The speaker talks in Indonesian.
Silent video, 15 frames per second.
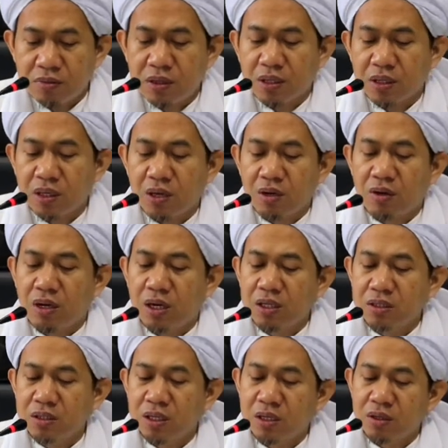min
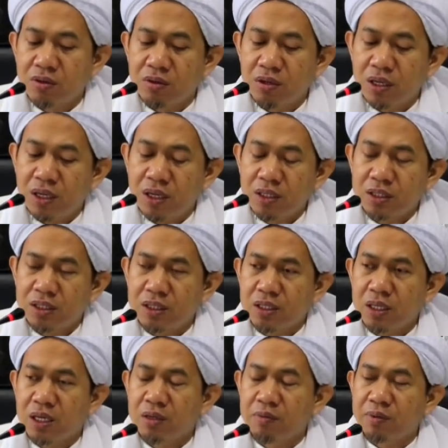qiraatil
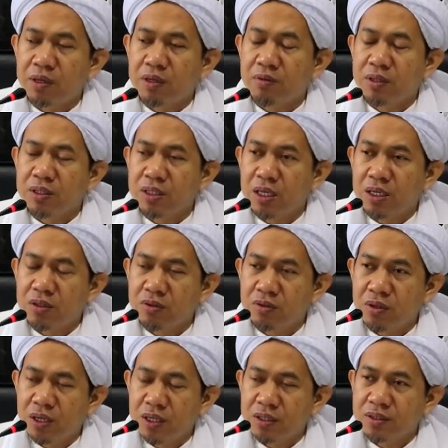qur'ani daripada baca
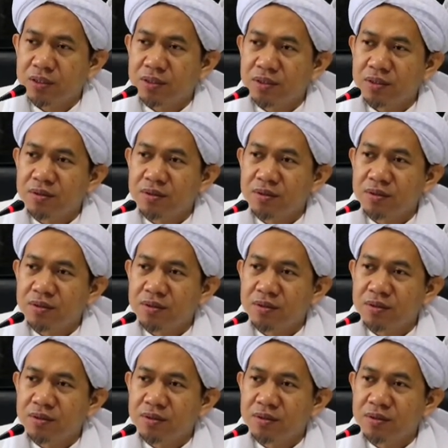Al-Qur'an